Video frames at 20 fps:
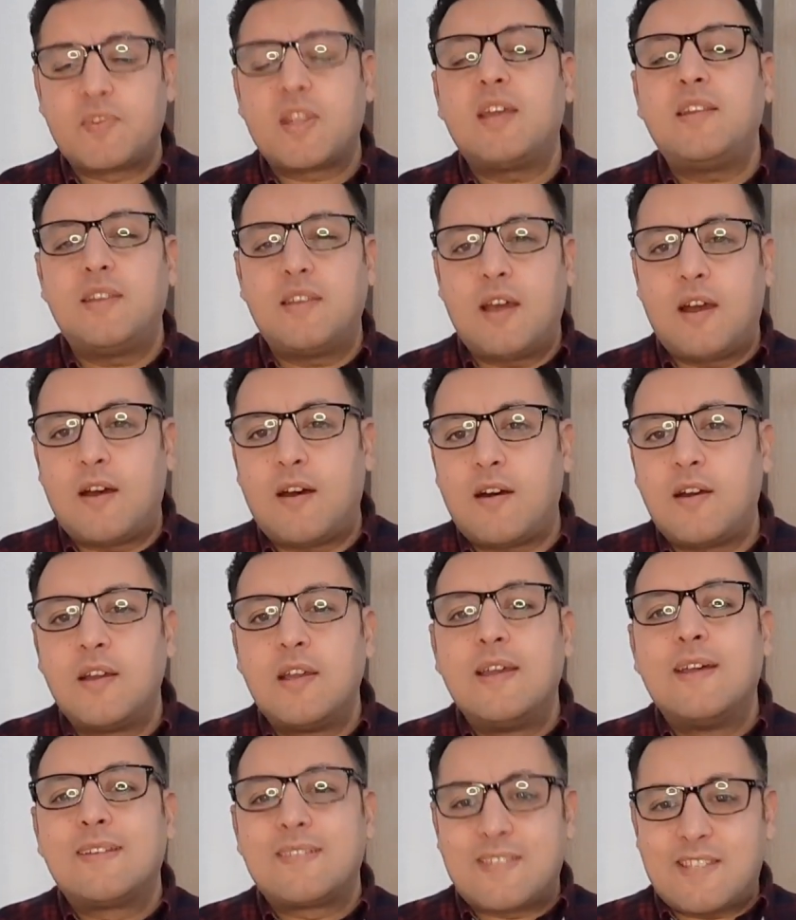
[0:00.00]
انها
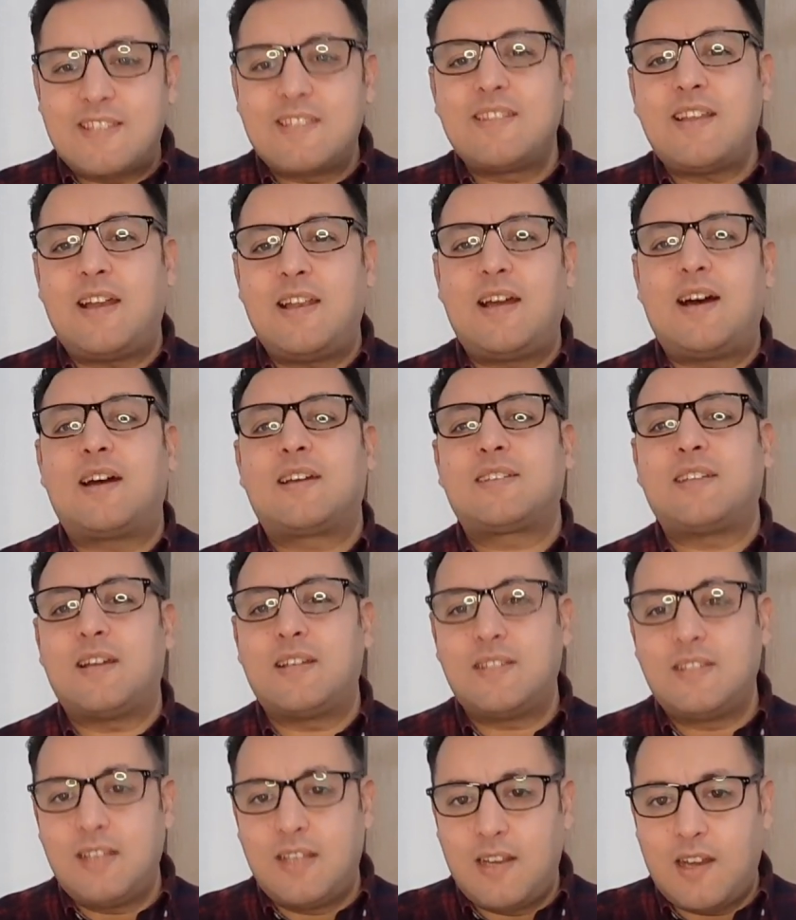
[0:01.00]
تصلح الاخطاء
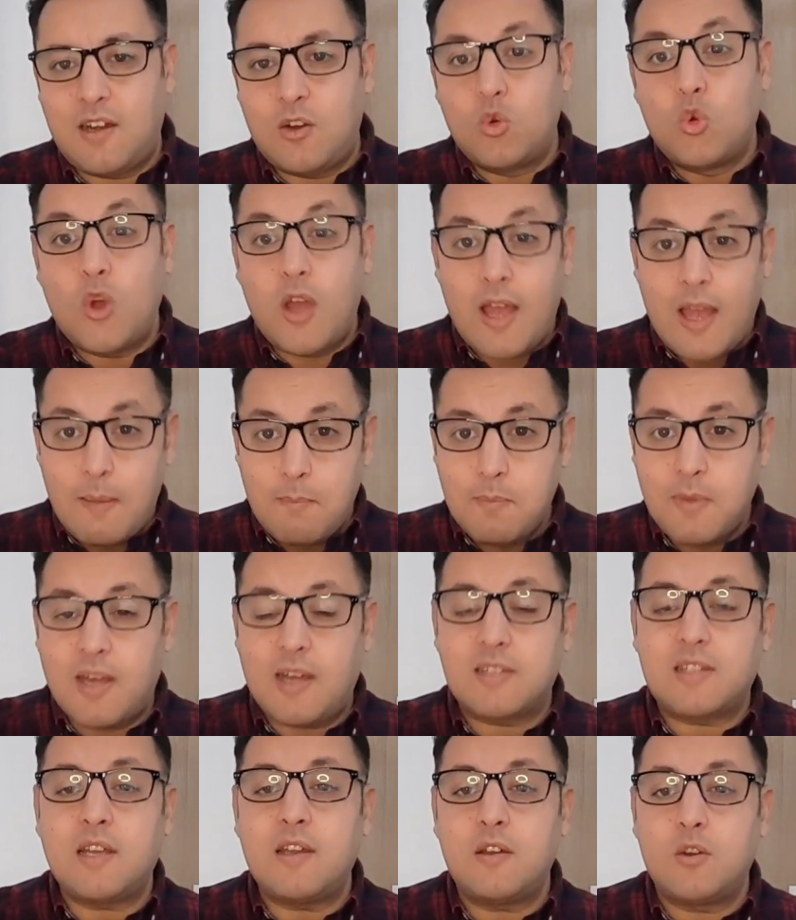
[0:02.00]
ديالها واهم
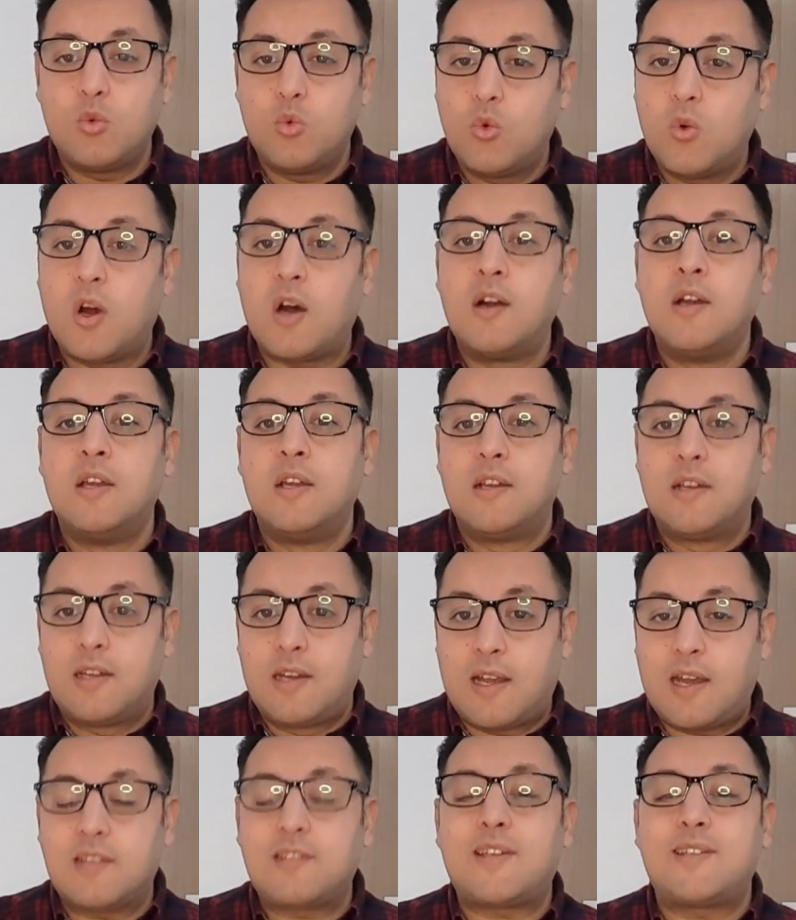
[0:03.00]
خطا هو
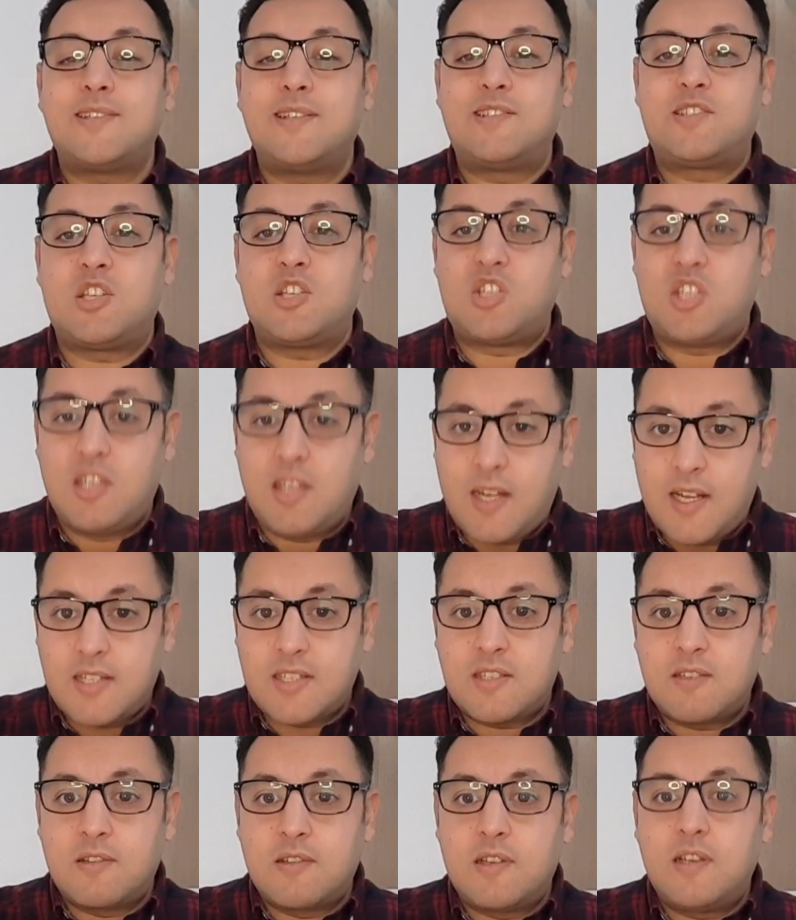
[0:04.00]
الخطا ديال التاشيرات
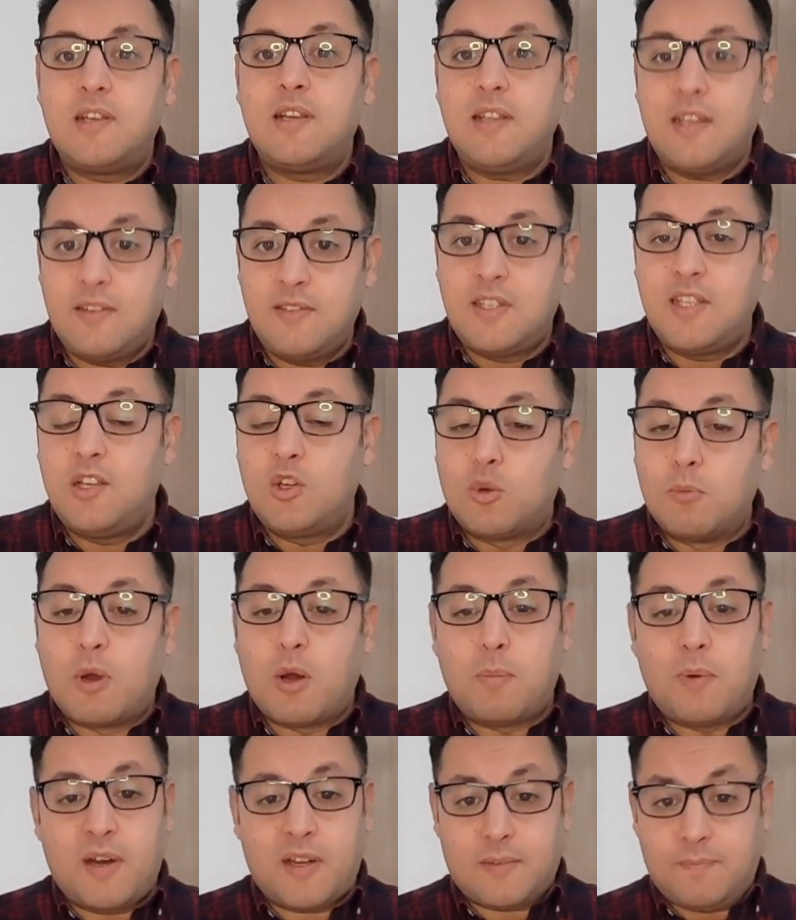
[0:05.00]
اللي عندي لكم
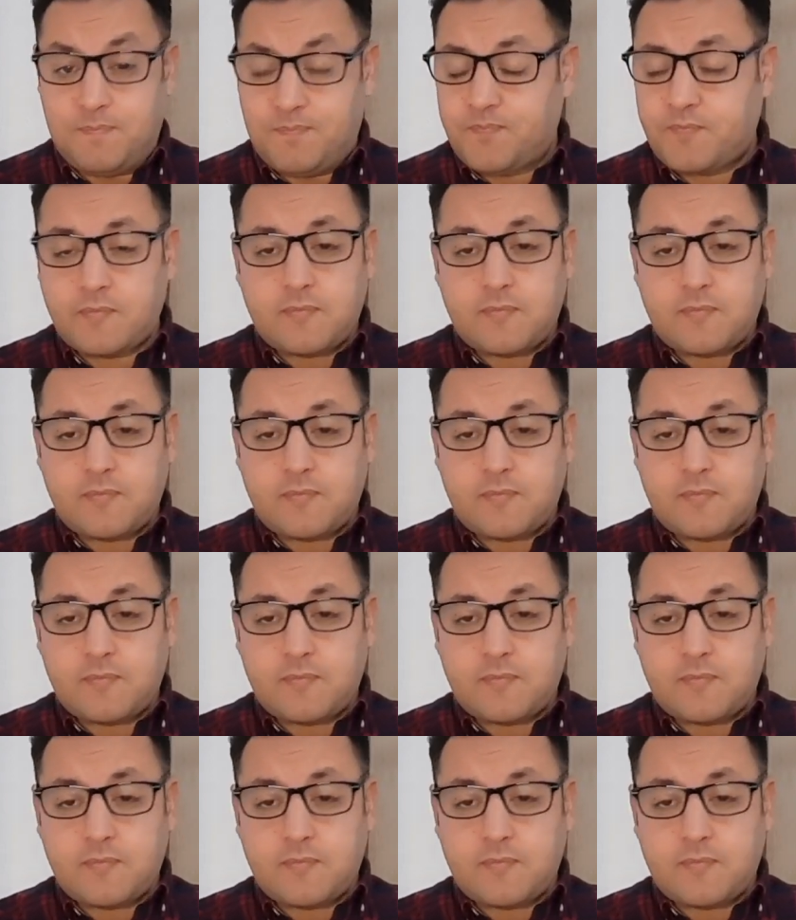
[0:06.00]
اخبار